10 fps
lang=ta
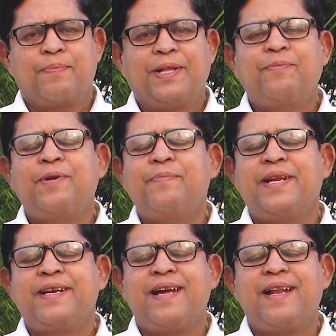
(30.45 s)
பத்மம்
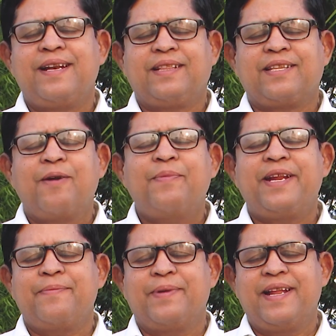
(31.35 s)
என்றால்
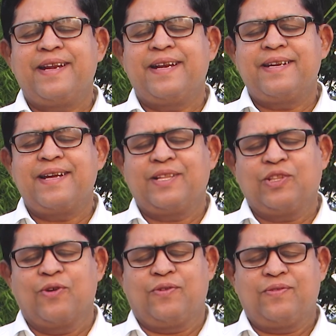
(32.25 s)
தாமரை மலர் என்று
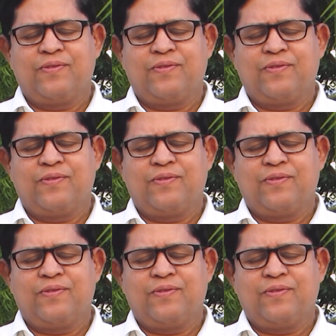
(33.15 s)
அர்த்தம்